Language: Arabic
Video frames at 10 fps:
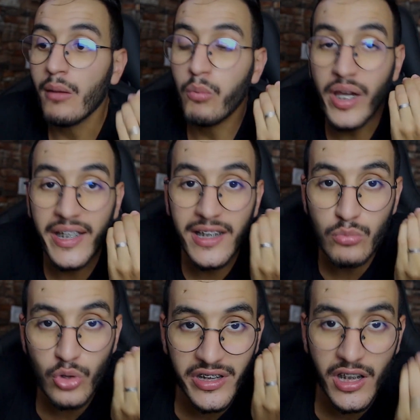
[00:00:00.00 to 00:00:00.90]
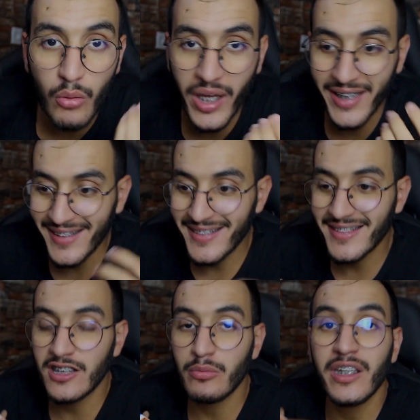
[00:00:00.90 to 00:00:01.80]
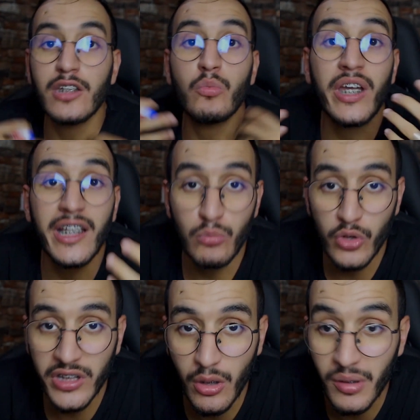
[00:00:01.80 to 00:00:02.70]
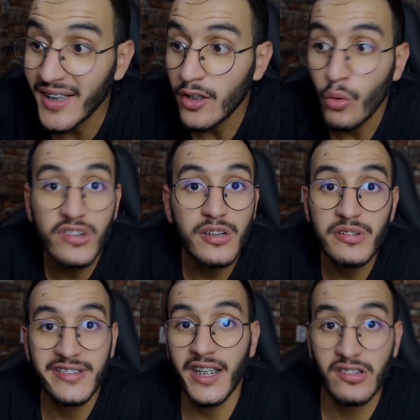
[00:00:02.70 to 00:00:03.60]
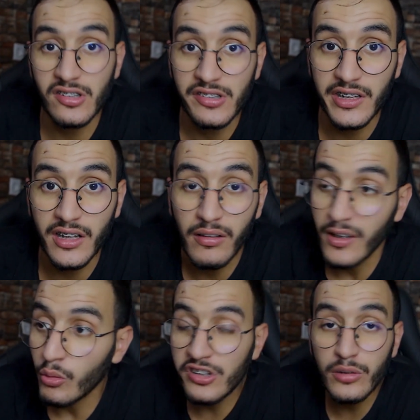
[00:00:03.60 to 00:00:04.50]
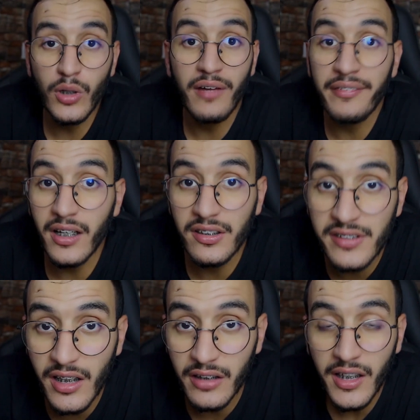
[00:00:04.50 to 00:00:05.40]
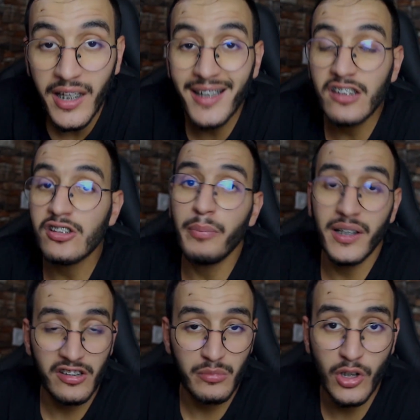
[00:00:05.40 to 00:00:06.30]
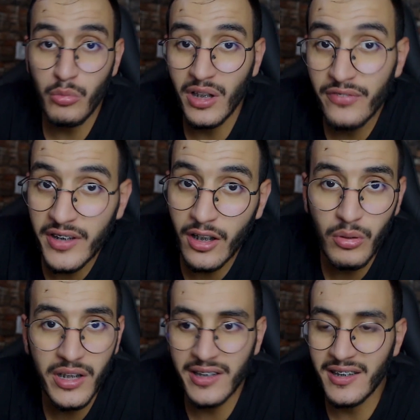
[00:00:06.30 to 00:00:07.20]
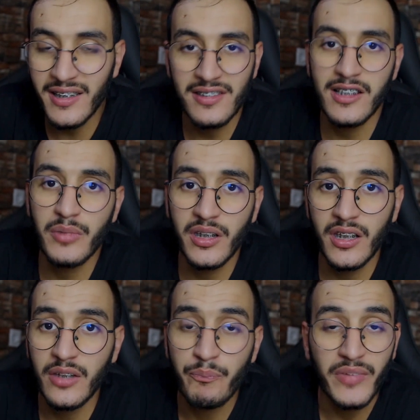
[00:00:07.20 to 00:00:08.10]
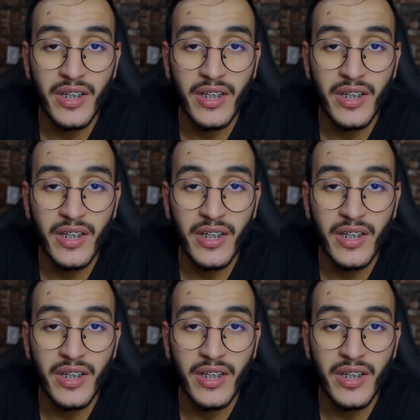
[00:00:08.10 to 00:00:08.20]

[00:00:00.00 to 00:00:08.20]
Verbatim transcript: بواحد المحتوى يعني خصك تباني بواحد المحتوى واجيب شي حاجه جديده واجيبوا افكار جداد راه ديجا بارطاج معكم واحد الفكره ولكن ديال الناس اللي ما كي